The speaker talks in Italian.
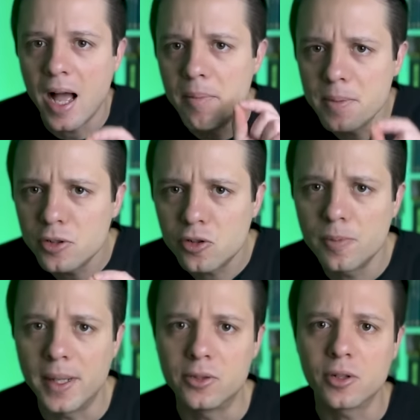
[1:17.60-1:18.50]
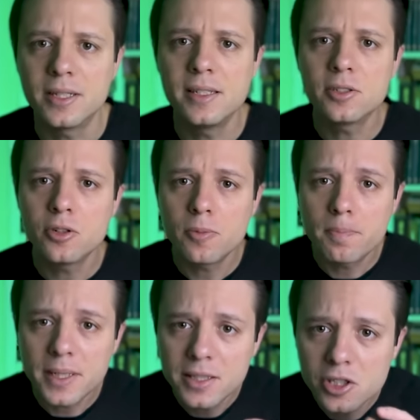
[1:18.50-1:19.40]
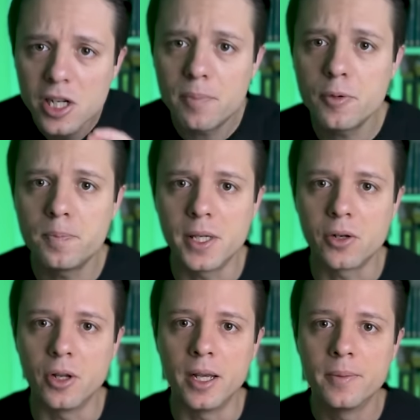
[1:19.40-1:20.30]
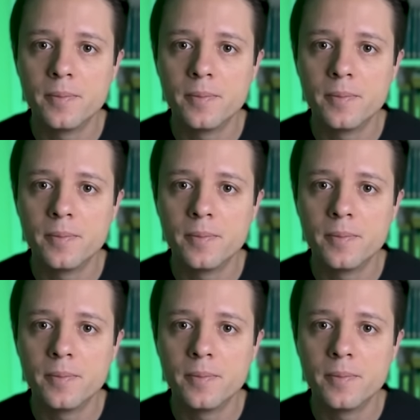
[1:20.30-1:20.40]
abbiamo scoperto che esistono particelle più piccole,